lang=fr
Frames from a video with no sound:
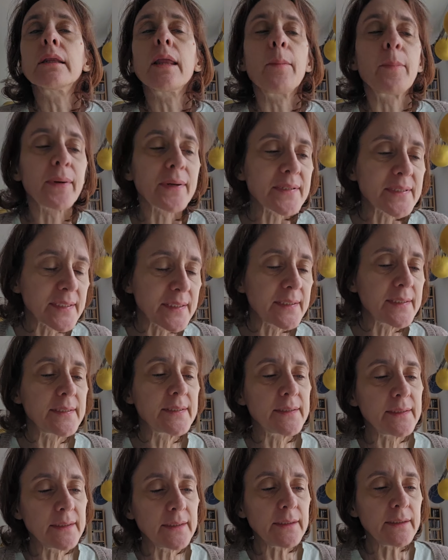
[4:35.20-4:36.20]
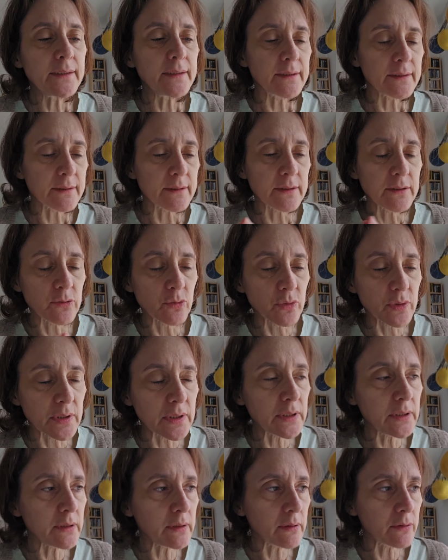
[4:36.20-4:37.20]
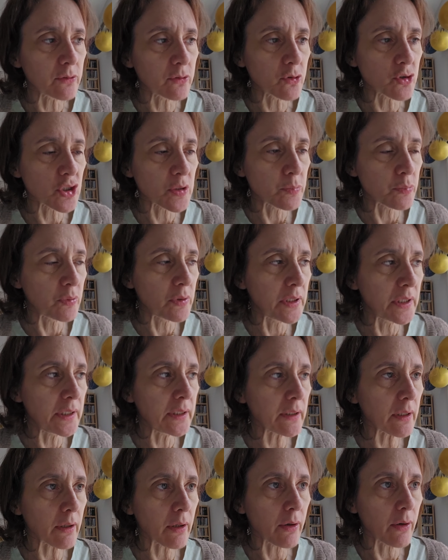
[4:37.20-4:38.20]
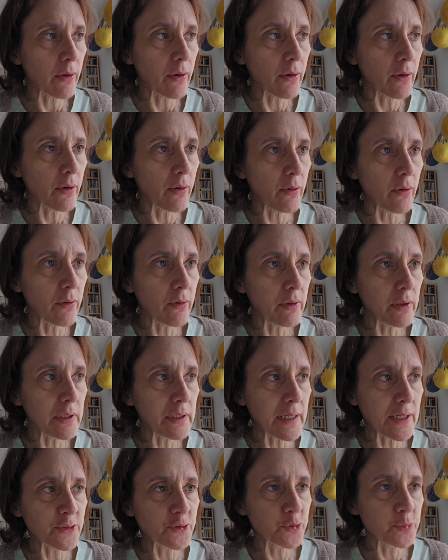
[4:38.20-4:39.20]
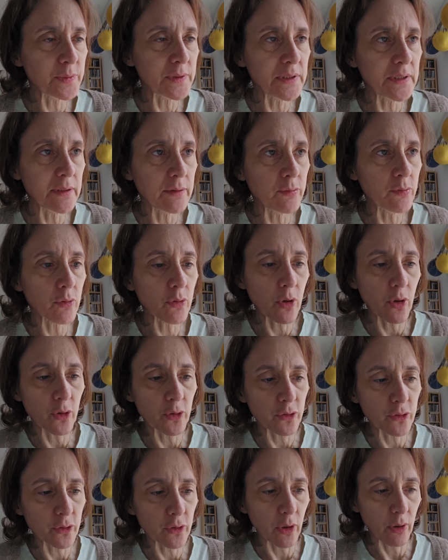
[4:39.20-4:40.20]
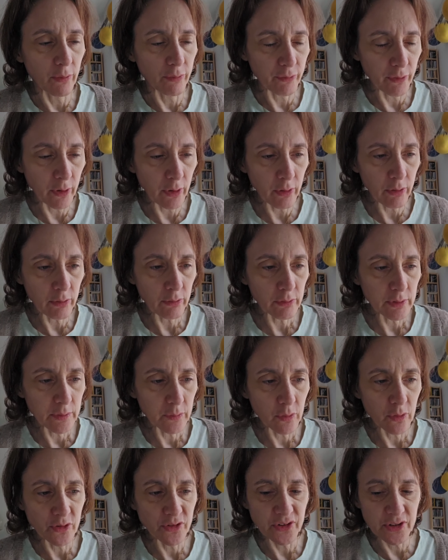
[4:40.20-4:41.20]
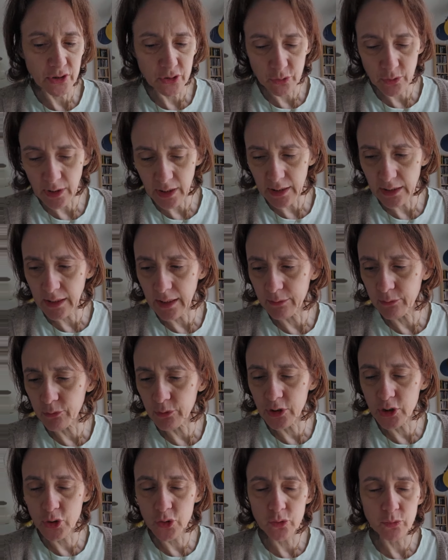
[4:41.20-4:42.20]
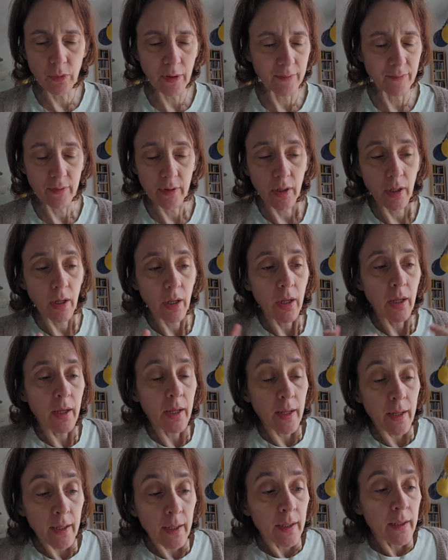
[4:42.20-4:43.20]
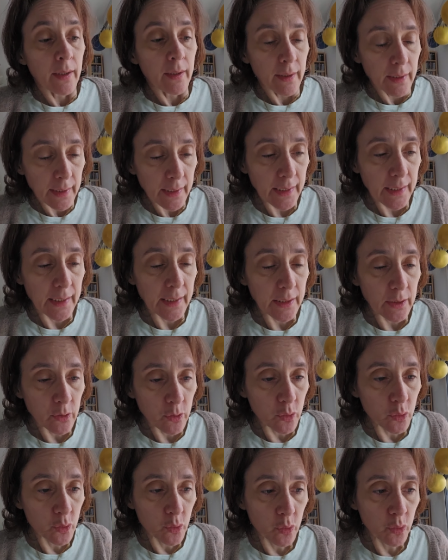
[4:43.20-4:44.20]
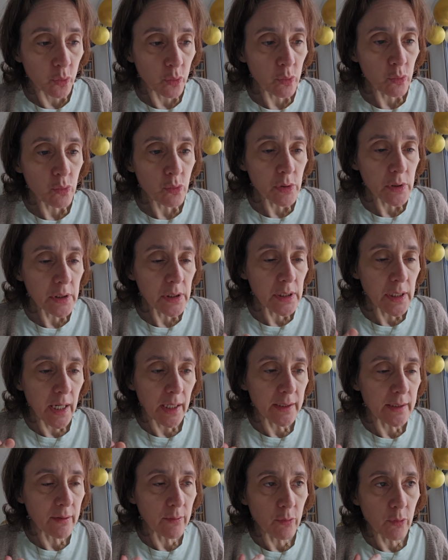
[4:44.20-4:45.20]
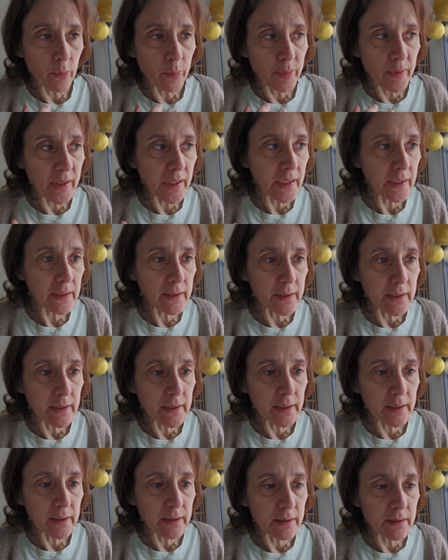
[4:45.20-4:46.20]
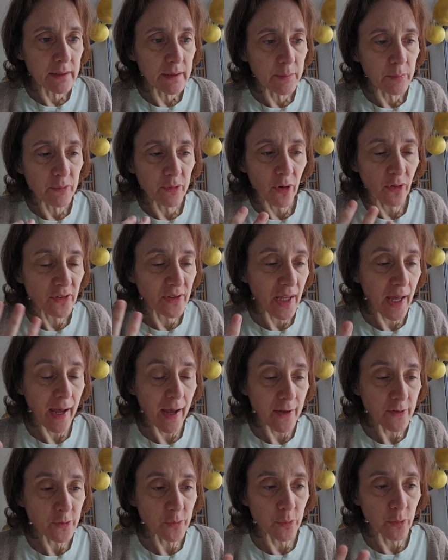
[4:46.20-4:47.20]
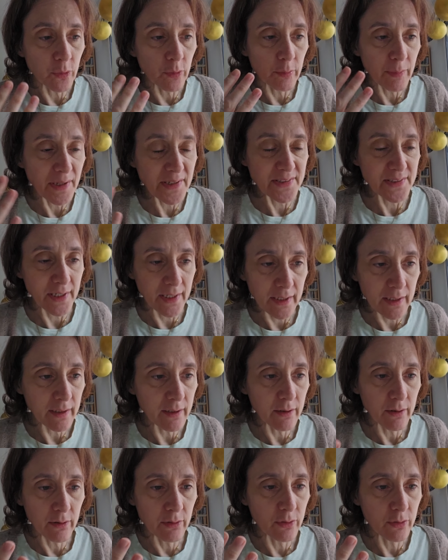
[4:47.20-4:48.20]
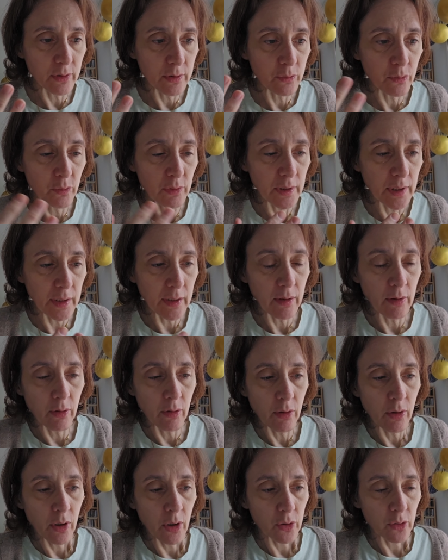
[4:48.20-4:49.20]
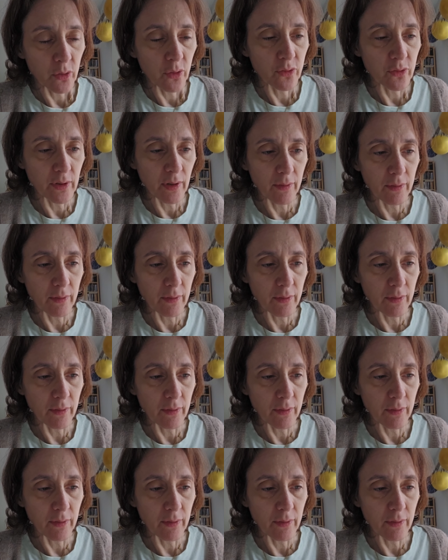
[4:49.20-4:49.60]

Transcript: D'après ce qu'ils disent, ce qu'ils ont dit, ce que j'ai pu lire, euh, il a subi des violences enfants, des violences sexuelles, il a vu des choses, bref. Et du coup, il a développé des, fantasmes malsains. Euh, il voulait euh, que